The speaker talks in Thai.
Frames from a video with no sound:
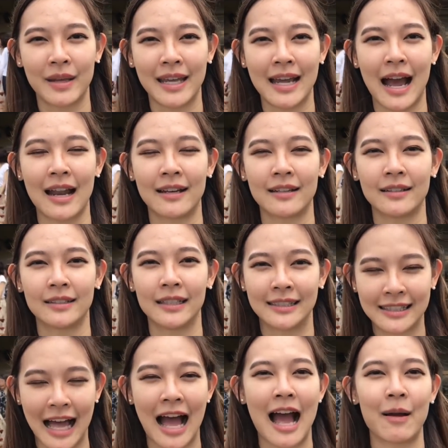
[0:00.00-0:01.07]
มีการศึ
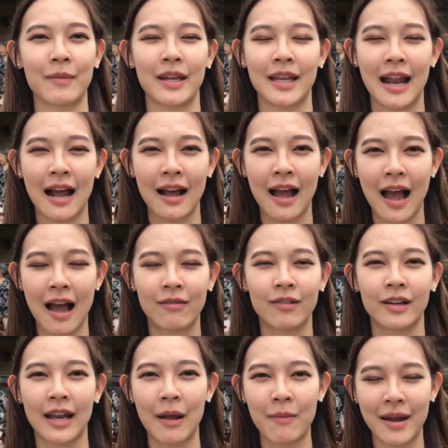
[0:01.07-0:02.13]
กษา มีทั้ง
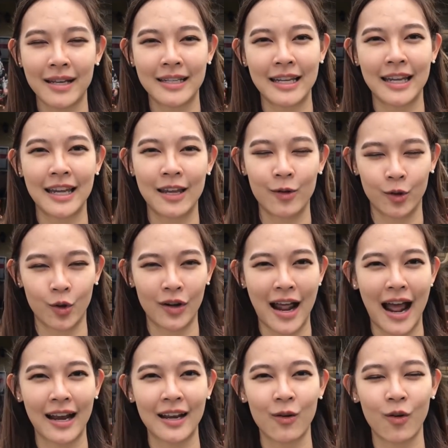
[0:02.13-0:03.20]
Harvard MIT อยู่ตรง
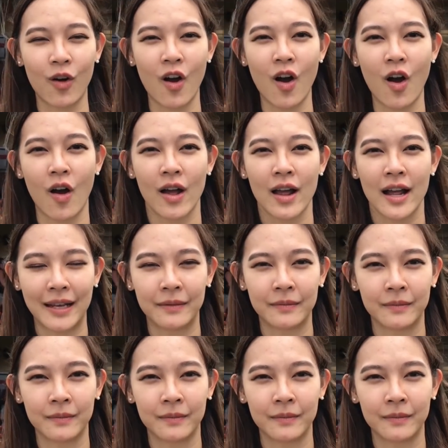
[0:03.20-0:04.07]
นั้นแล้วก็เป็น